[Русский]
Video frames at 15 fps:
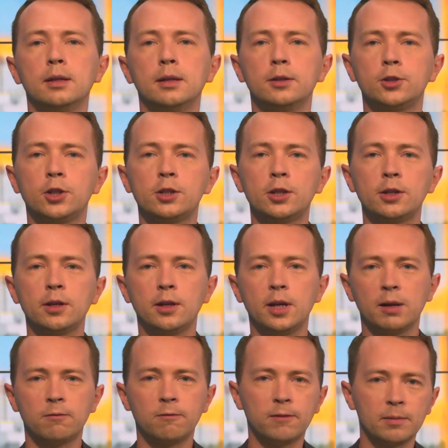Жители
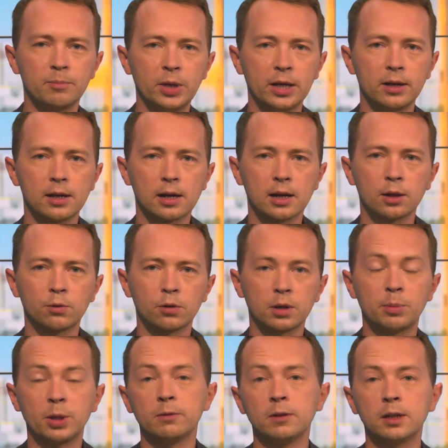левого берега,
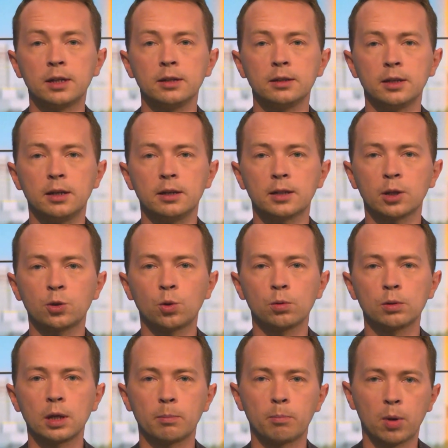которые привыкли делить
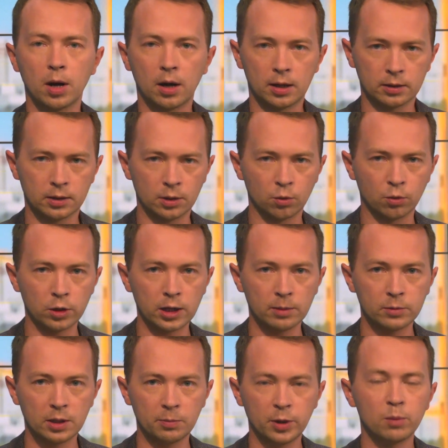отходы по
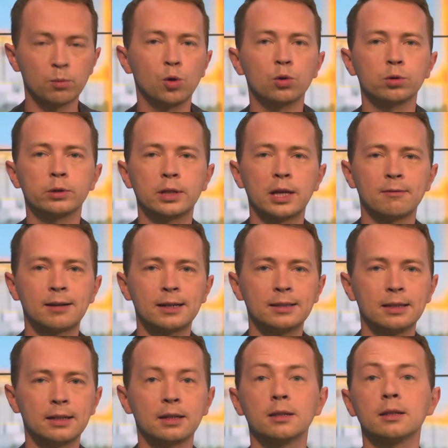категориям, теперь могут
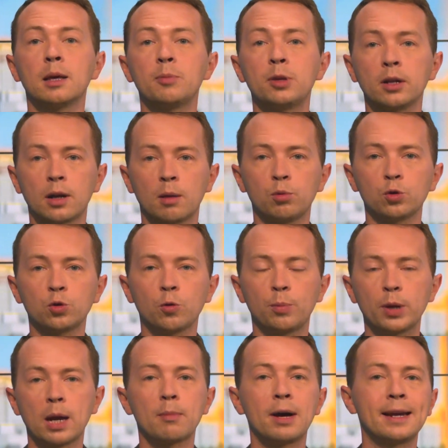сдавать их на переработку
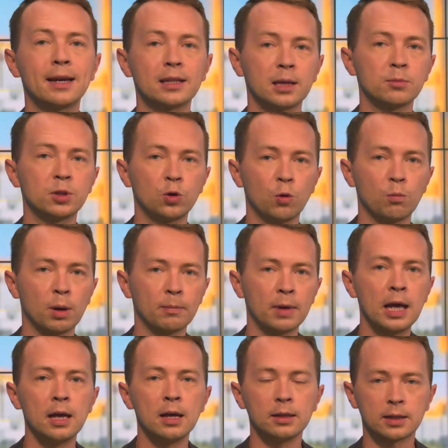прямо рядом с домом.
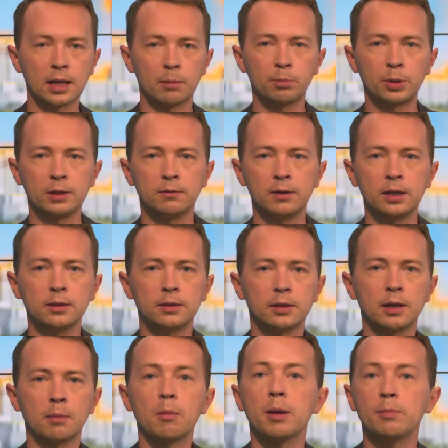Там
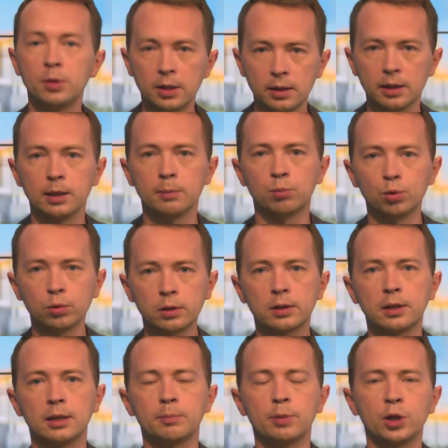появились мобильные
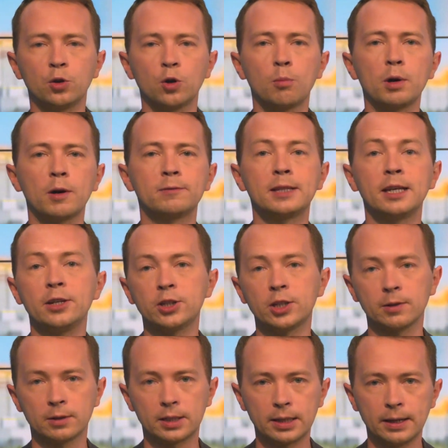пункты приема
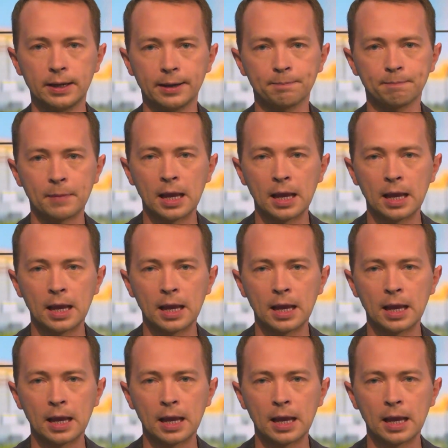вторичного сырья.